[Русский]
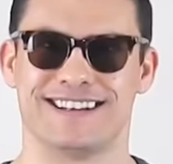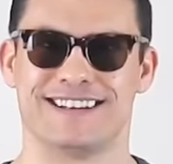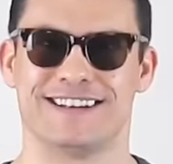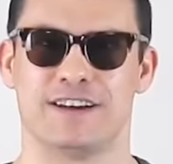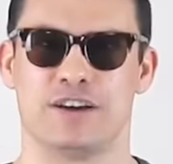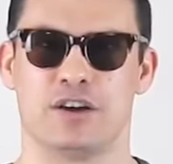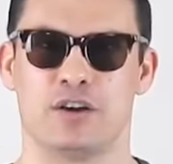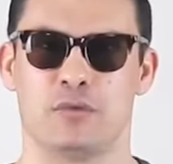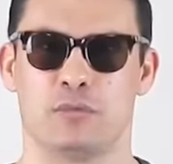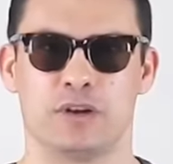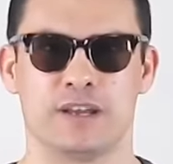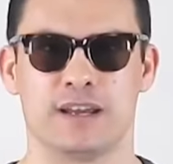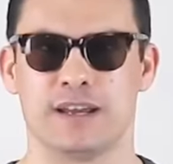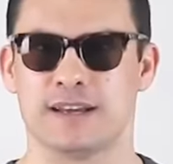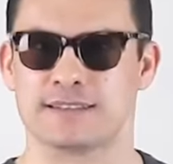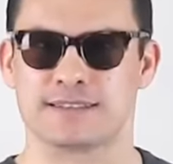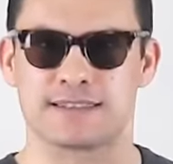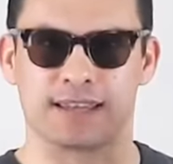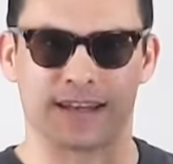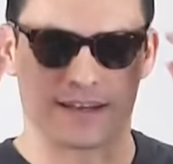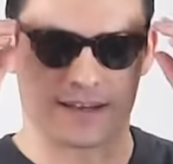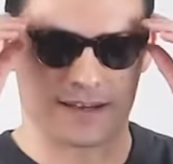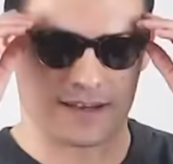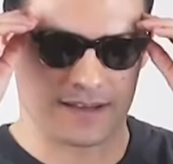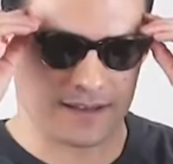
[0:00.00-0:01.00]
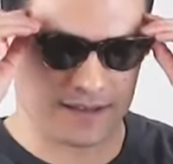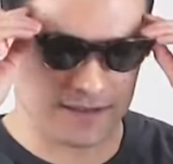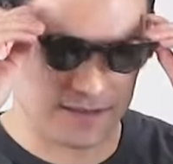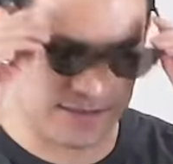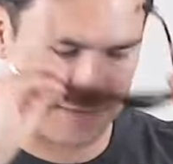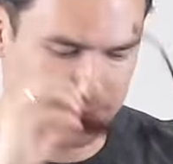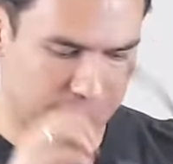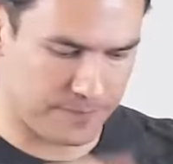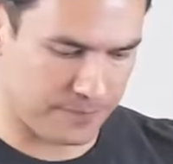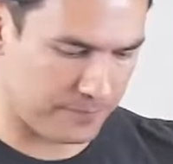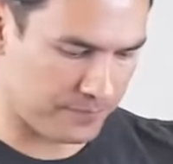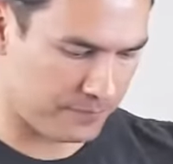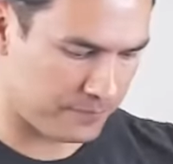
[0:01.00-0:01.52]
Что вы думаете, ребята?
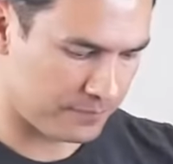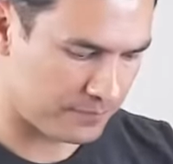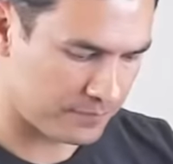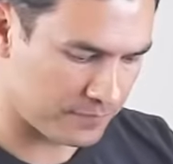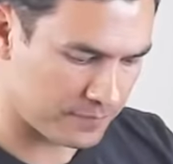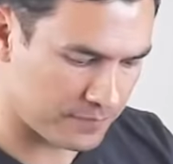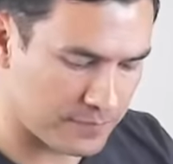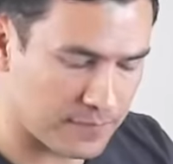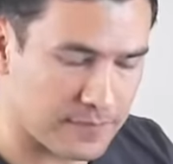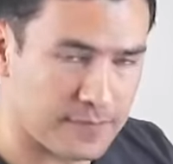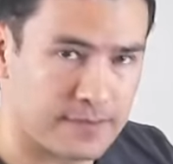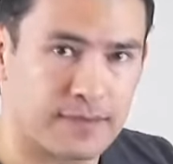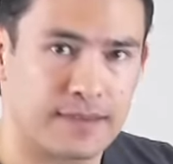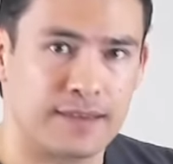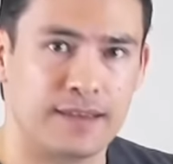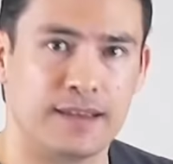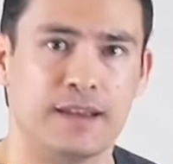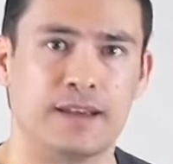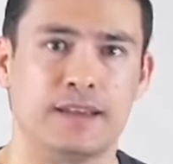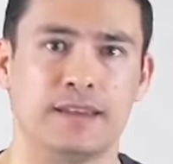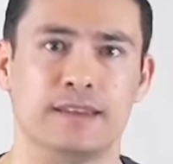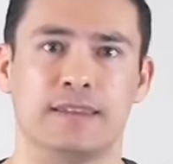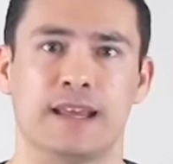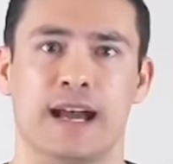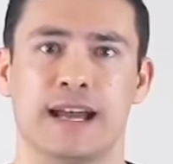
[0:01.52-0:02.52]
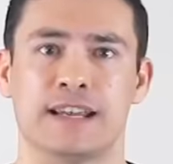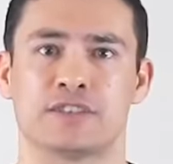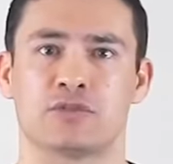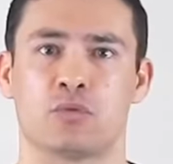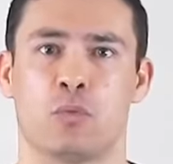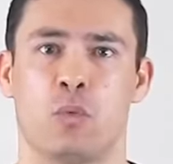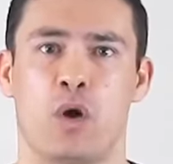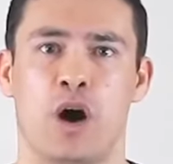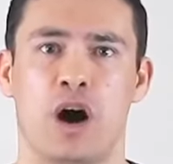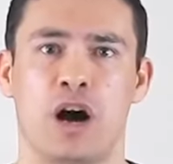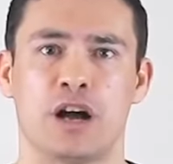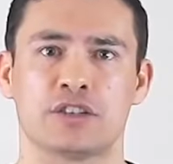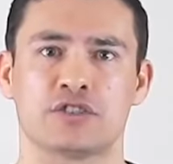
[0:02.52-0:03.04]
Часы,
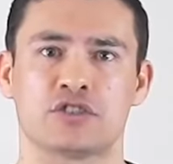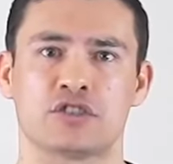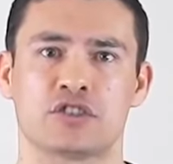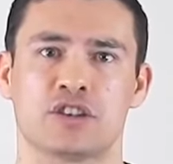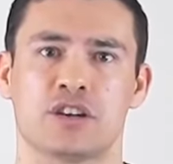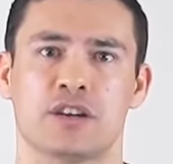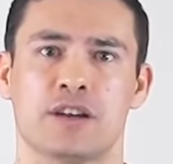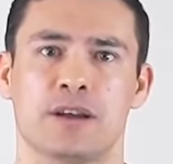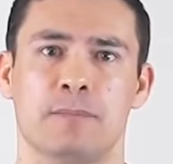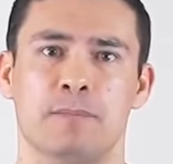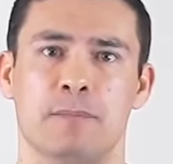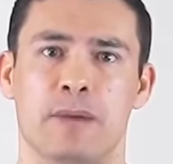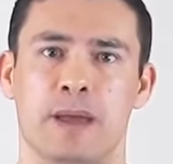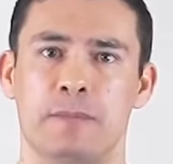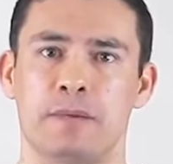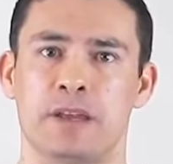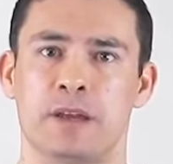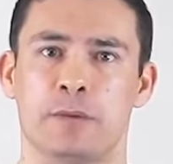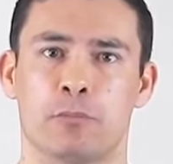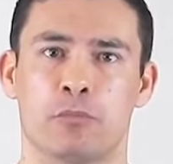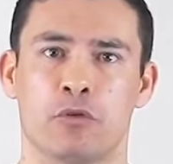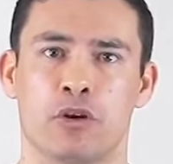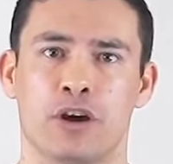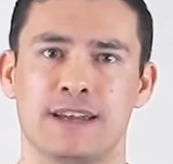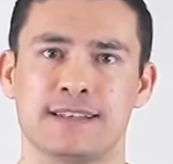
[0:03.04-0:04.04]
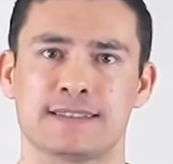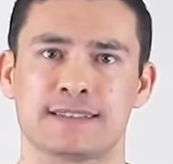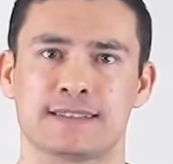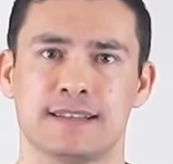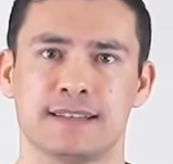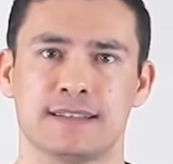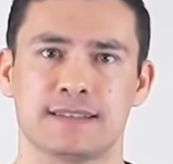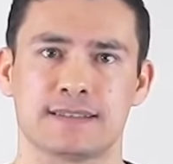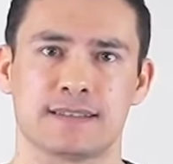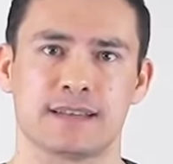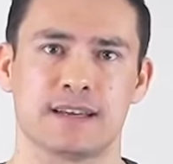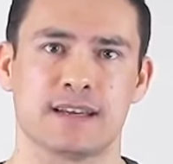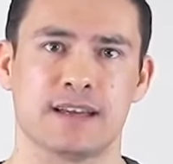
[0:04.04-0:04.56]
может быть, еще и браслет?